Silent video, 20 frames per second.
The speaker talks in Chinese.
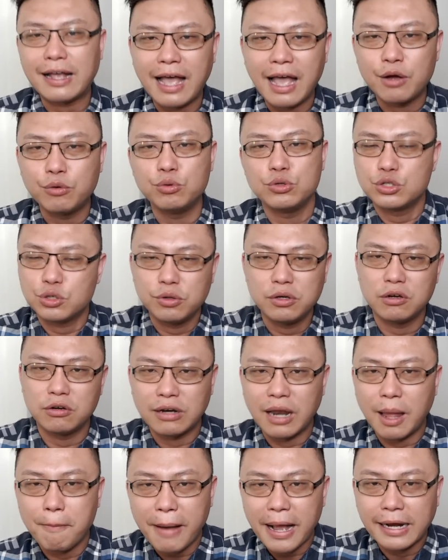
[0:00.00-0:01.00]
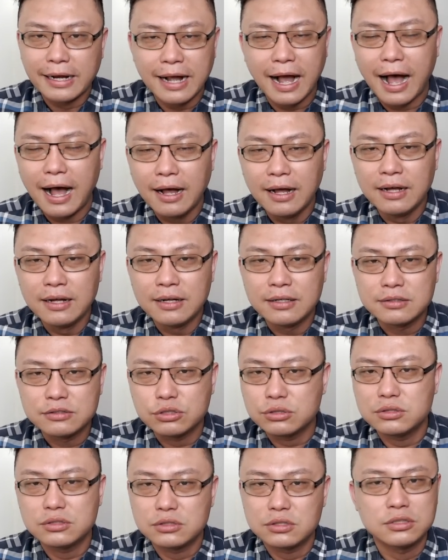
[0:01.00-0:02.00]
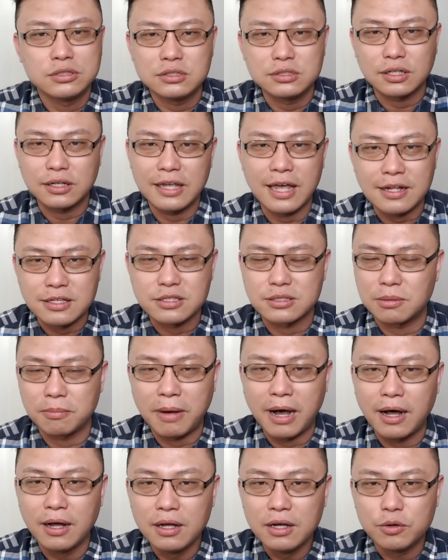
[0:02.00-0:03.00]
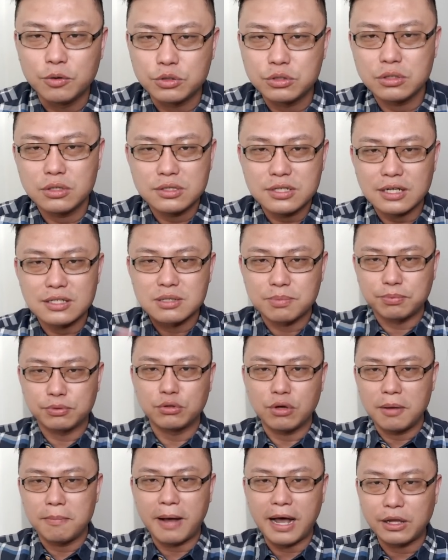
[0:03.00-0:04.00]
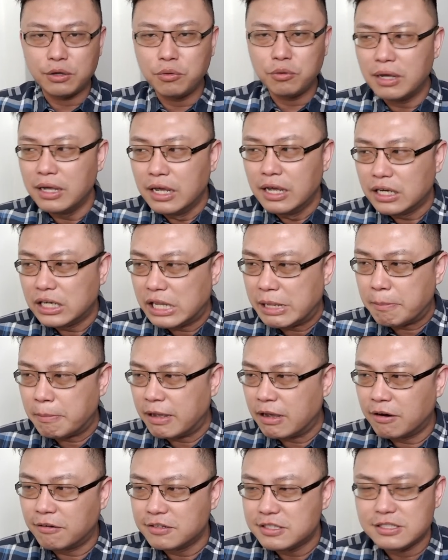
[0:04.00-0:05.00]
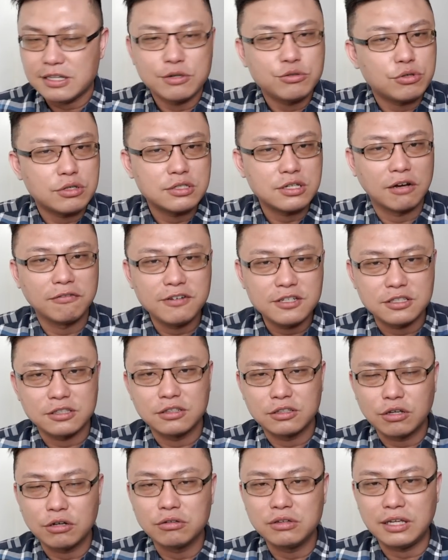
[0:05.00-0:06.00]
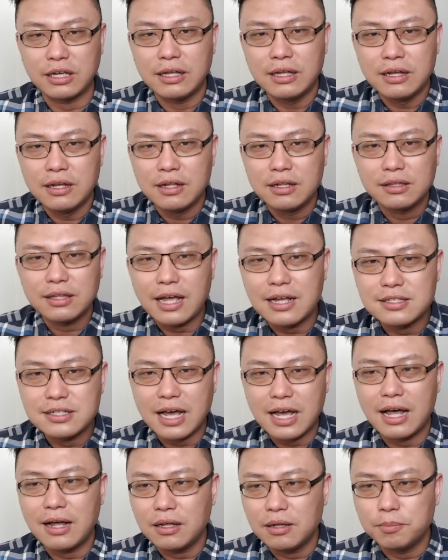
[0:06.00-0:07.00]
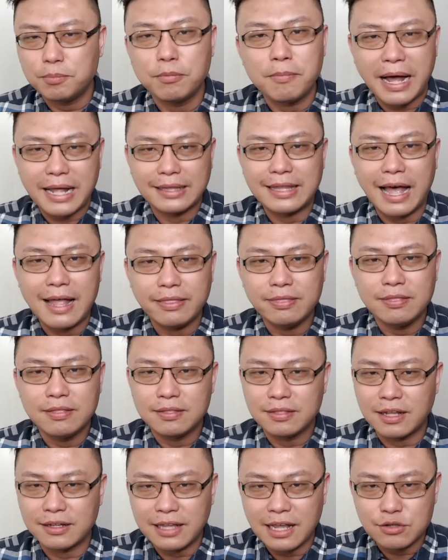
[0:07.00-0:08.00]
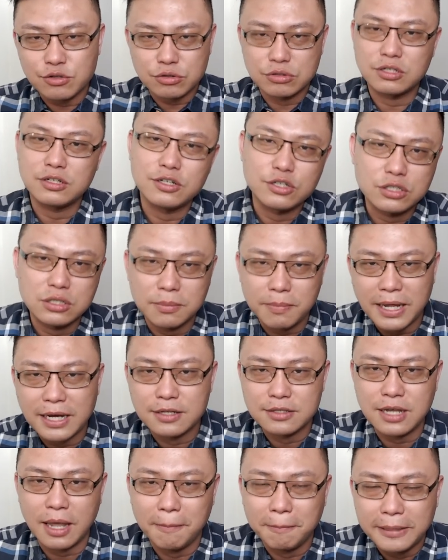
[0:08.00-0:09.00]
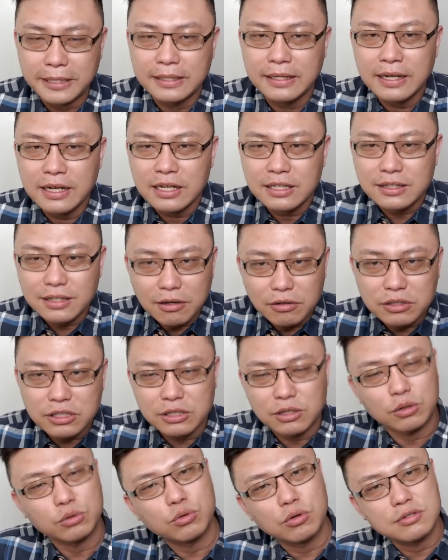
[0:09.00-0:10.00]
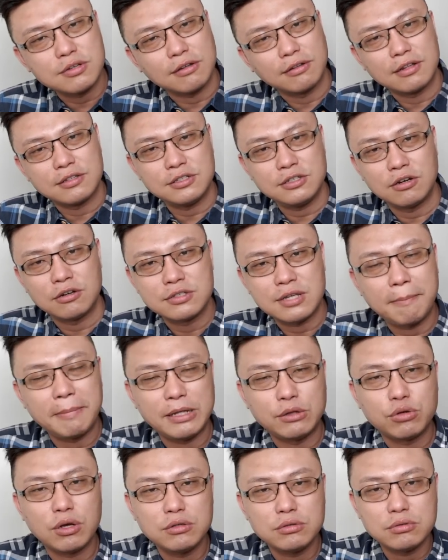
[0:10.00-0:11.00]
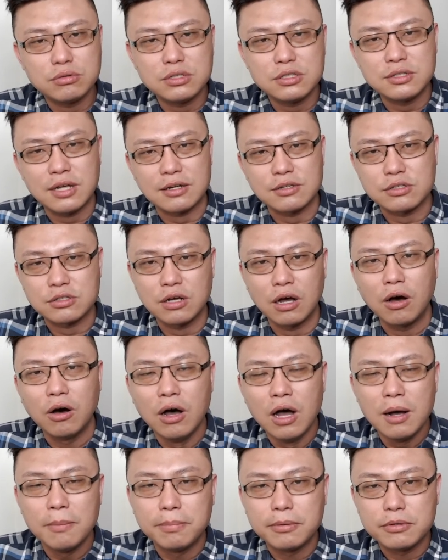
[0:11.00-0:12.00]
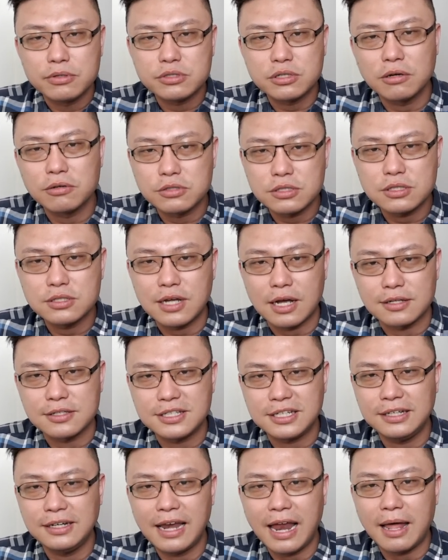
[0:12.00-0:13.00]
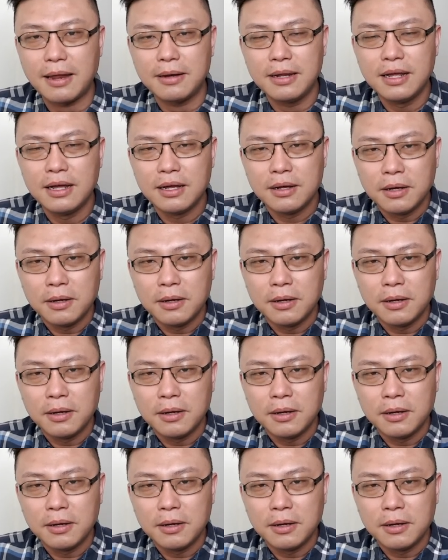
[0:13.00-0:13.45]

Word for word: 来开户，就会有人来办卡，就是这个样子吗？我觉得这样子不对吧，因为你没有解决消费者的痛点。大家不买单，那它就是一个失败的产品。到底有多少的金融产品推出市场之后不受市场青睐，